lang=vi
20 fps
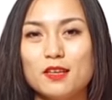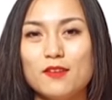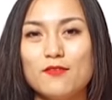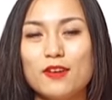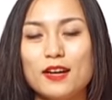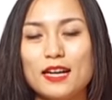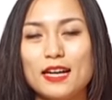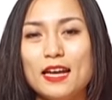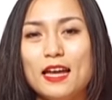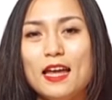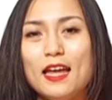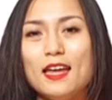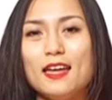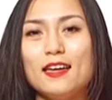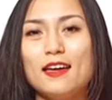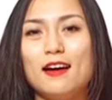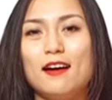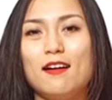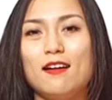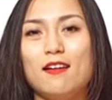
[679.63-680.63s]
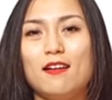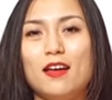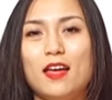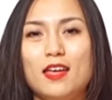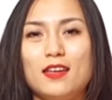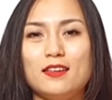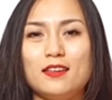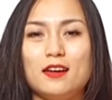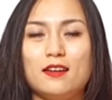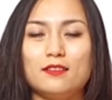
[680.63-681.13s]
và cái hệ uh,
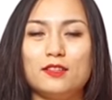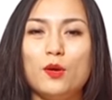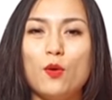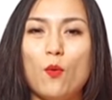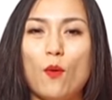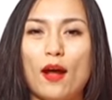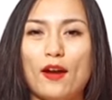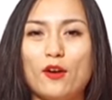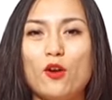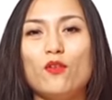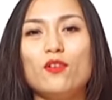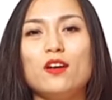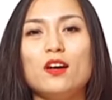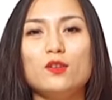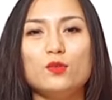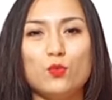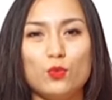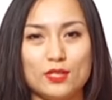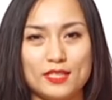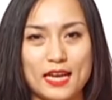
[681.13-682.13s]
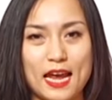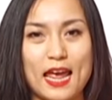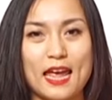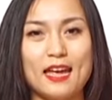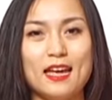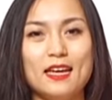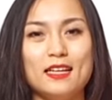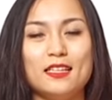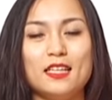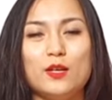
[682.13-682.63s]
hệ ờ, tiêu hóa non nớt của trẻ
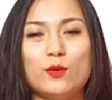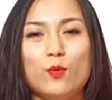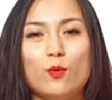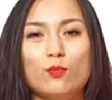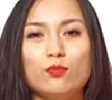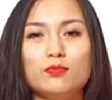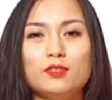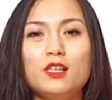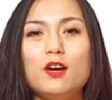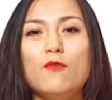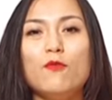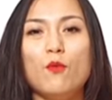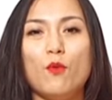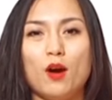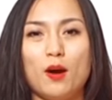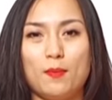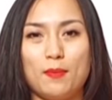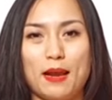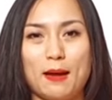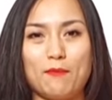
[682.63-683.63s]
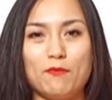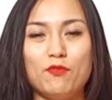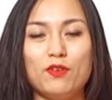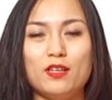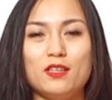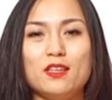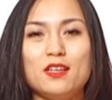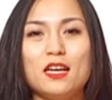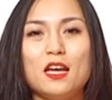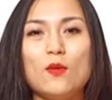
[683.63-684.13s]
thì cũng chưa phù hợp lắm
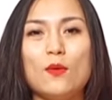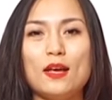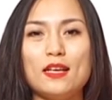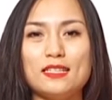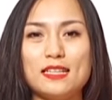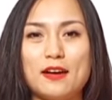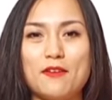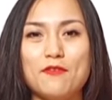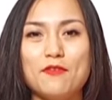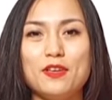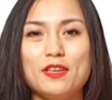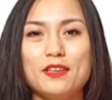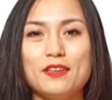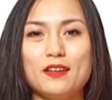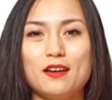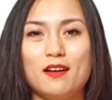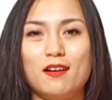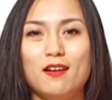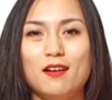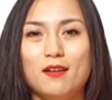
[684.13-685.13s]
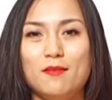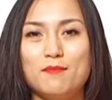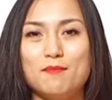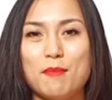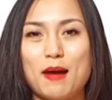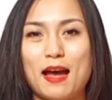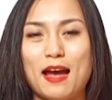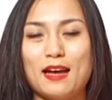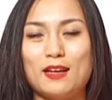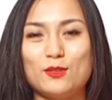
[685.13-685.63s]
với những cái loại gia vị uh,
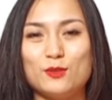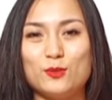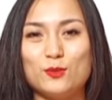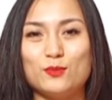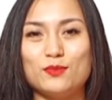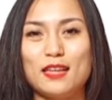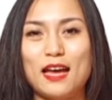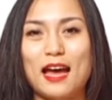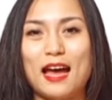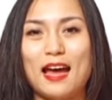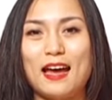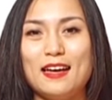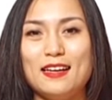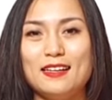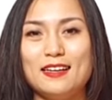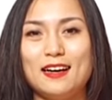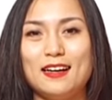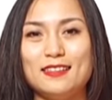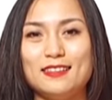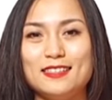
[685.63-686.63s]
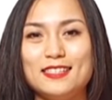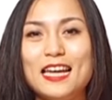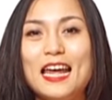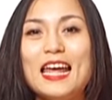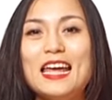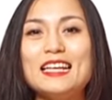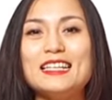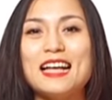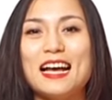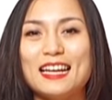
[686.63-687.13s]
mà chúng ta
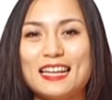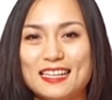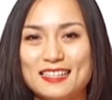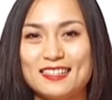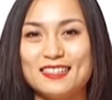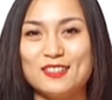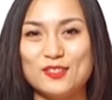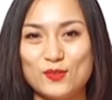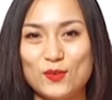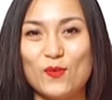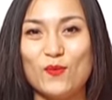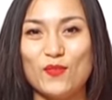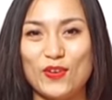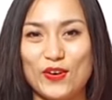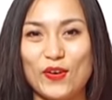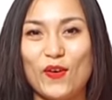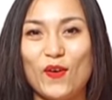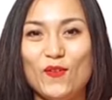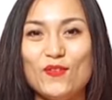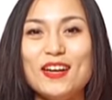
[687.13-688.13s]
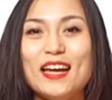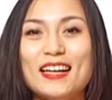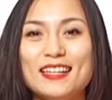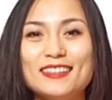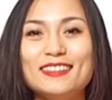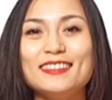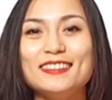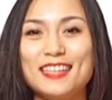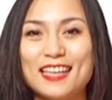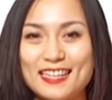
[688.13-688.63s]
chế ra để sử dụng mà nó không
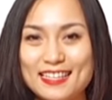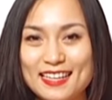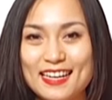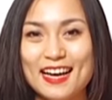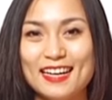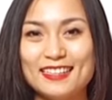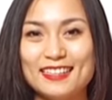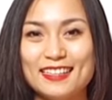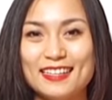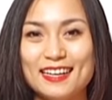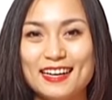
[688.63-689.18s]
đến từ thiên nhiên